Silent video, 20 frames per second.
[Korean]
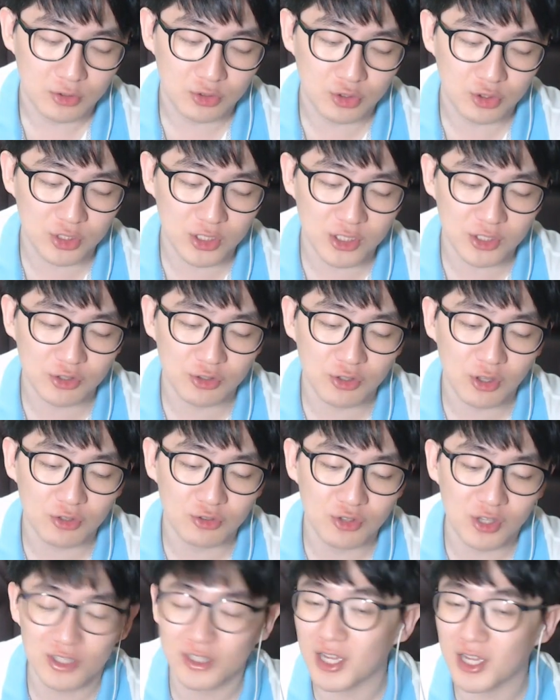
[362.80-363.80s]
추지수
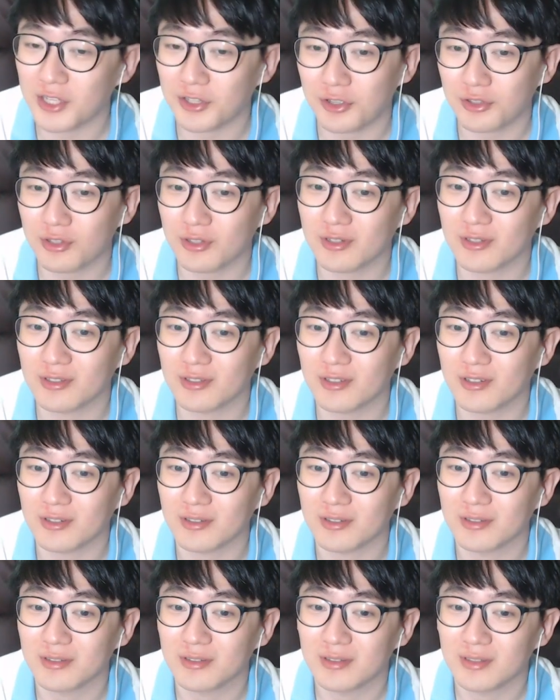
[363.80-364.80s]
선수의 자녀들은요.
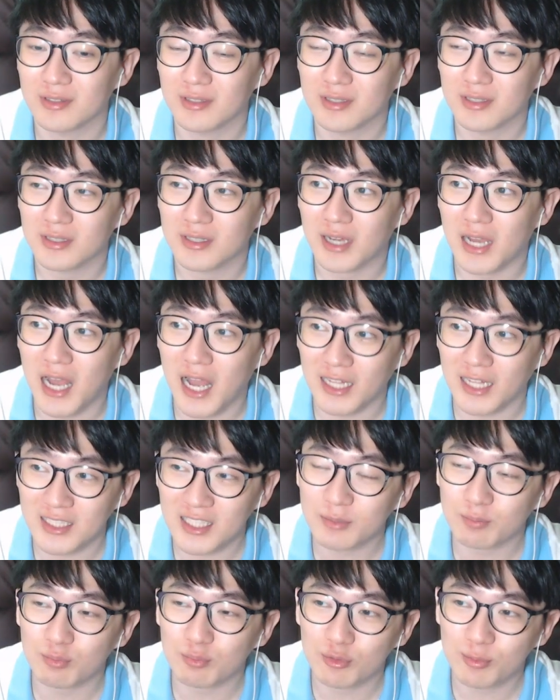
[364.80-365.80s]

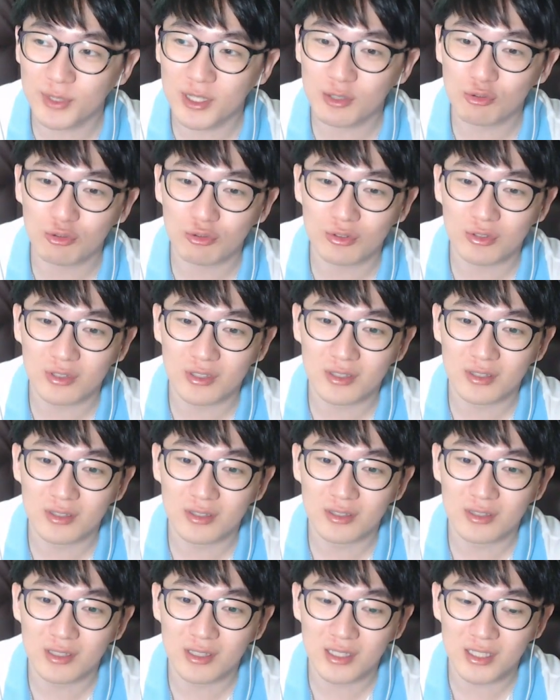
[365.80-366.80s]
아직 무빙군
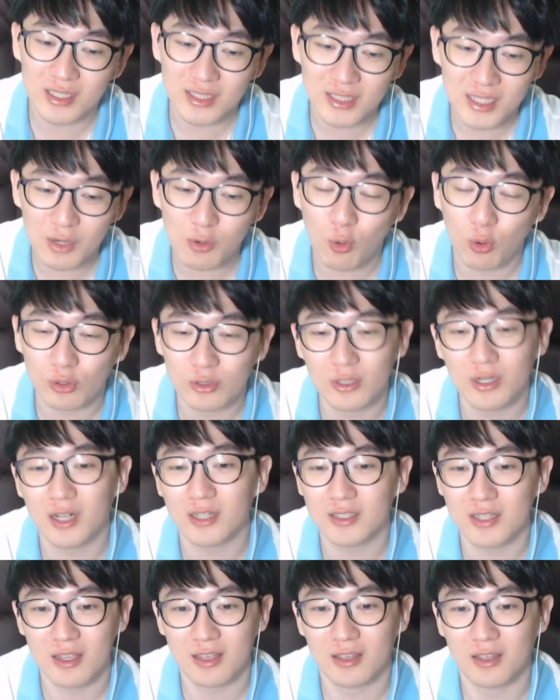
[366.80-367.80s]
이제
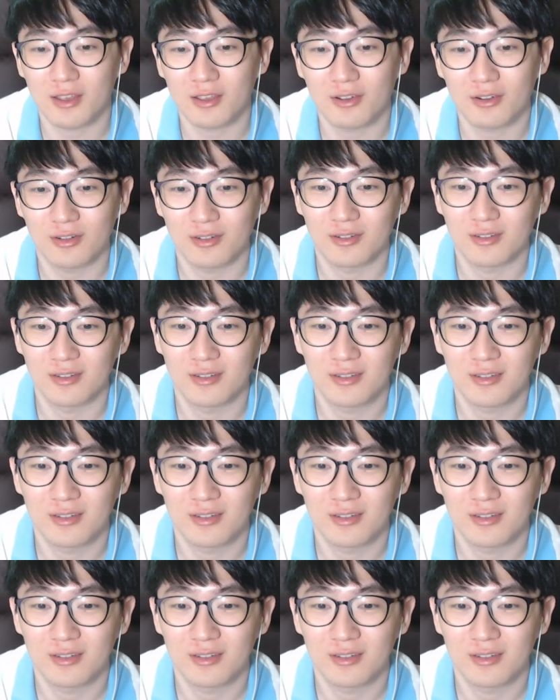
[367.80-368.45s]
고등학생이에요.